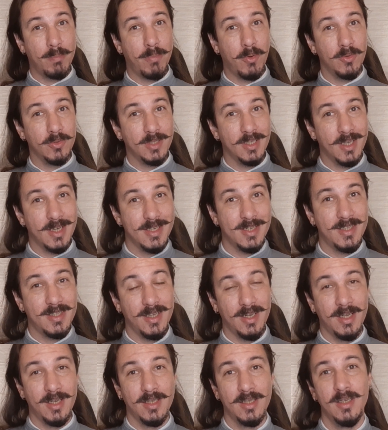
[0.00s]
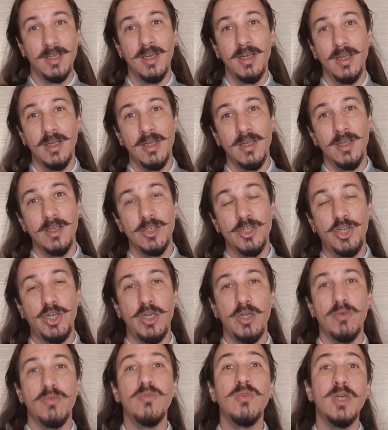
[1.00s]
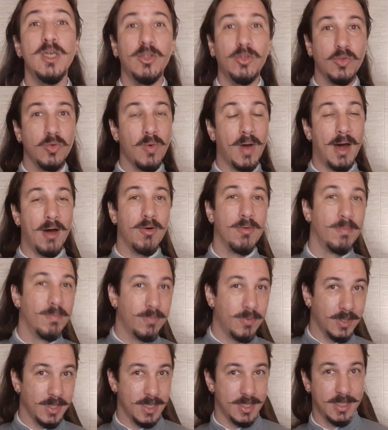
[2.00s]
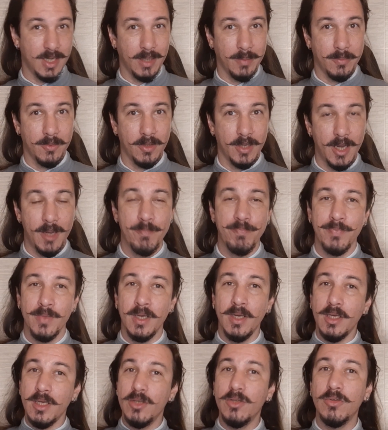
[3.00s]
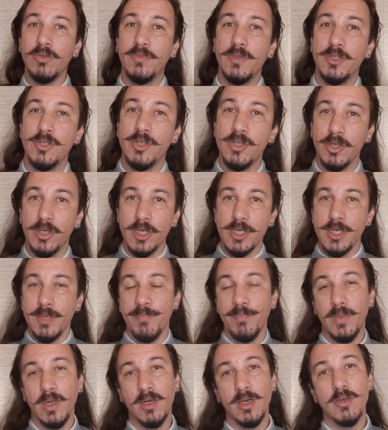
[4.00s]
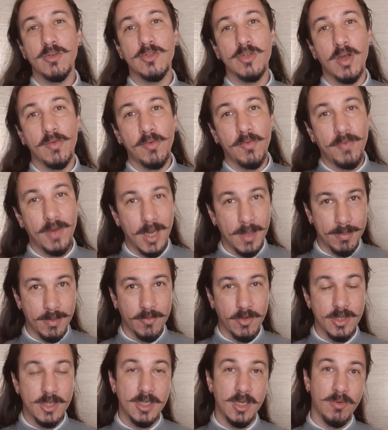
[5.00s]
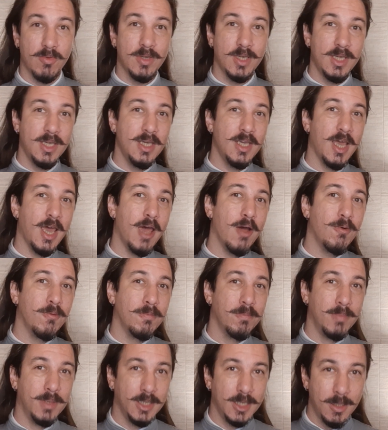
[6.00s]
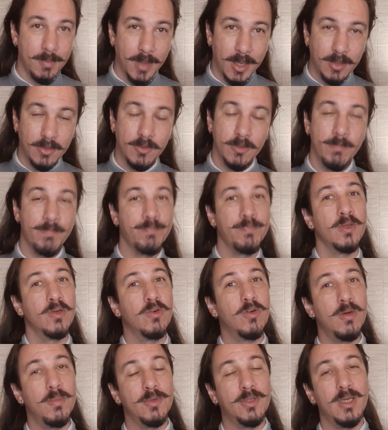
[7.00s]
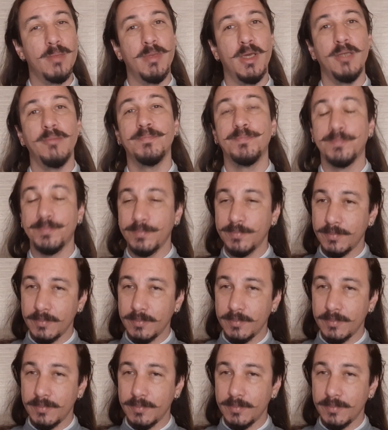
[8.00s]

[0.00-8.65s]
ponta da estrela de um ritual, por exemplo, né? E no vídeo de hoje eu não só vou falar para você o que é um banimento, como também